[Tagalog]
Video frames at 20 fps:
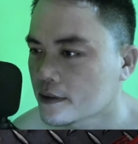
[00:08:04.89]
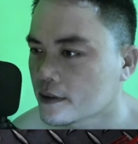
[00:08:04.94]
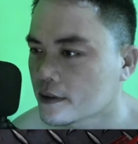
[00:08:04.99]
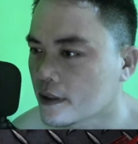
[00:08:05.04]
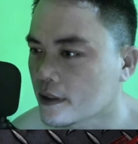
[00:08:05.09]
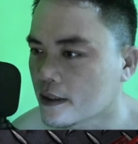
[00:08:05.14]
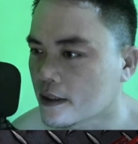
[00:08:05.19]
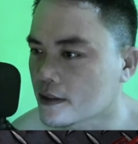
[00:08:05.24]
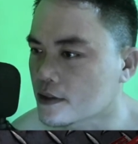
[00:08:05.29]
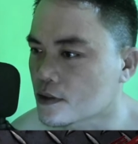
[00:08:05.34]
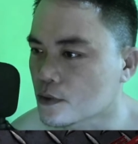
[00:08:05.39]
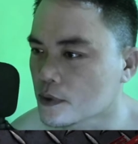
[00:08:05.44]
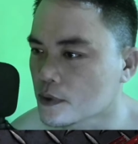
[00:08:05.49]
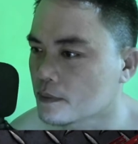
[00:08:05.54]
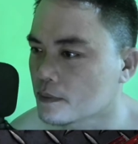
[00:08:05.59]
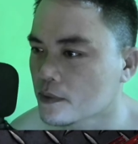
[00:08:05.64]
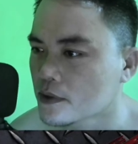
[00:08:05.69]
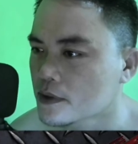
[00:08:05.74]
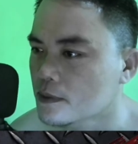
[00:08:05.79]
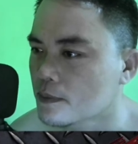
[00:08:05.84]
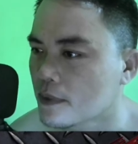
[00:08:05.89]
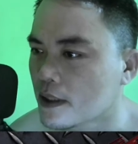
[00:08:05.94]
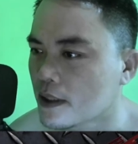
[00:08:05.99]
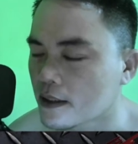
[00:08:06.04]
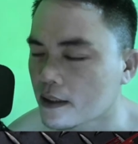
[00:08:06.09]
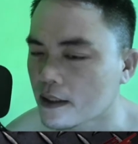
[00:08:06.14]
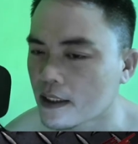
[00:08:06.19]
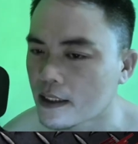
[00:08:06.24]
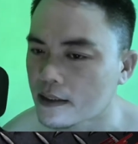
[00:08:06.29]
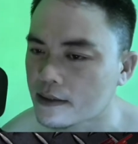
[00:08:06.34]
Ang sweet mo,
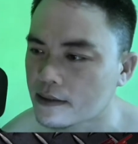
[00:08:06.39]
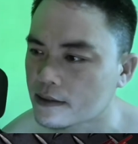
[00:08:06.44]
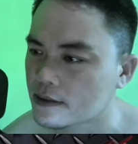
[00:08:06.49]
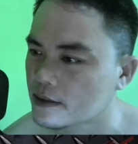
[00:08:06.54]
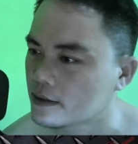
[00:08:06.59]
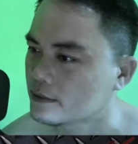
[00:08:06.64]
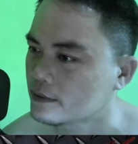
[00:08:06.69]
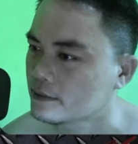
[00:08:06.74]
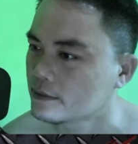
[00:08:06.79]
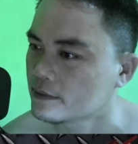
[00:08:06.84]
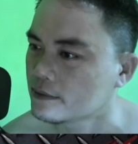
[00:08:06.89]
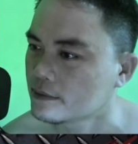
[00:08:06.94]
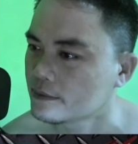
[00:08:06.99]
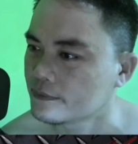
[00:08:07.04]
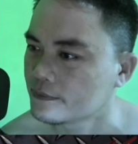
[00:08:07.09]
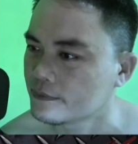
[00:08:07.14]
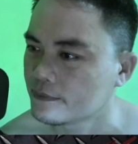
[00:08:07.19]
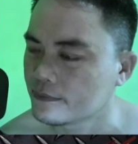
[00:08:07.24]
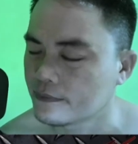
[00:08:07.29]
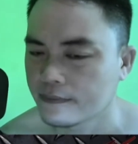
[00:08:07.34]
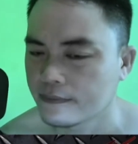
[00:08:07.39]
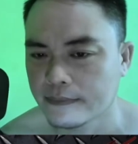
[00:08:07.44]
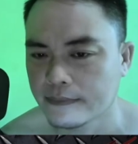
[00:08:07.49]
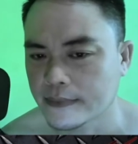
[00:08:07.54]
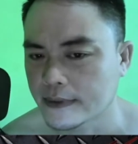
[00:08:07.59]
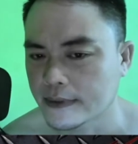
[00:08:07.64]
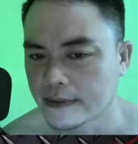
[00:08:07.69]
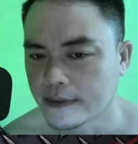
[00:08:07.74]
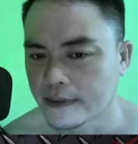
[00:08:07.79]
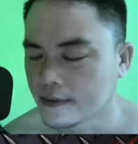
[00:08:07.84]
smaglas.
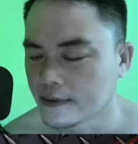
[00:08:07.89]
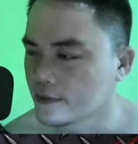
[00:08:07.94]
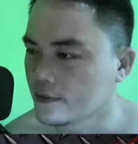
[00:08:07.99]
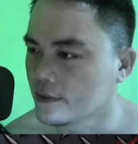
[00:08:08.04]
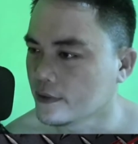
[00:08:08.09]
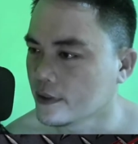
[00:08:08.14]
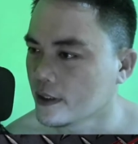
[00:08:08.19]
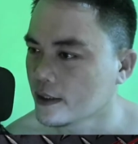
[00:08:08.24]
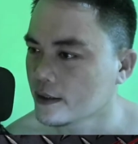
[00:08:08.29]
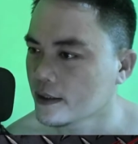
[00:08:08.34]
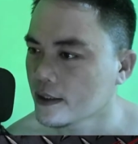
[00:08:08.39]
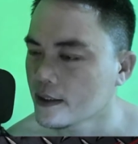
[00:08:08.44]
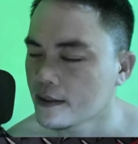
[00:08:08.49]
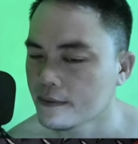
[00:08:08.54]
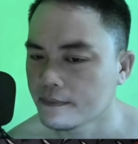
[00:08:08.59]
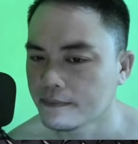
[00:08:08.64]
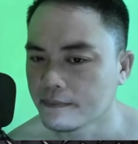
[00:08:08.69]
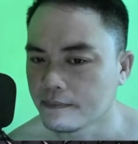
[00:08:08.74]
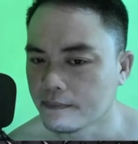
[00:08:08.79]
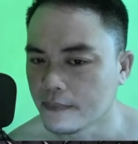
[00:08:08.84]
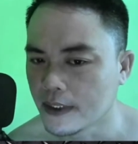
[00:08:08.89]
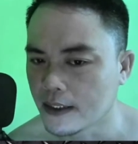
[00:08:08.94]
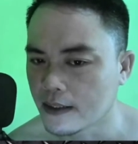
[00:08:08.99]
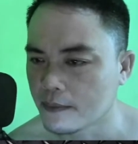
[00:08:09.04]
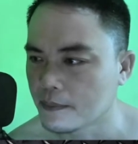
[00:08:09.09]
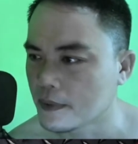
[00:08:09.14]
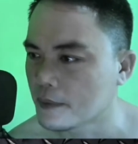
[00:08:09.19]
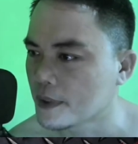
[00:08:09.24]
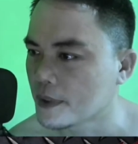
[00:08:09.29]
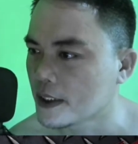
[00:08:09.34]
Tuloy natin. Meron
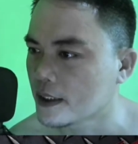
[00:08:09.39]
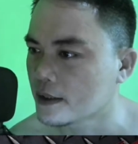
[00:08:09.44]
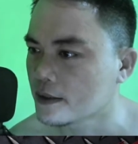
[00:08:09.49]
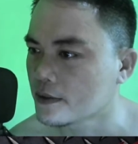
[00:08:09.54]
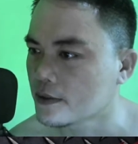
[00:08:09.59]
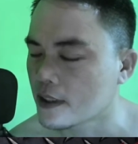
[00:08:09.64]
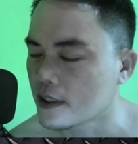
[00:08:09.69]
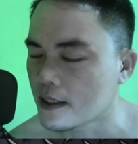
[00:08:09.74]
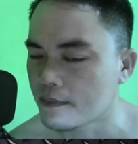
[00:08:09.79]
pa pala to, rap.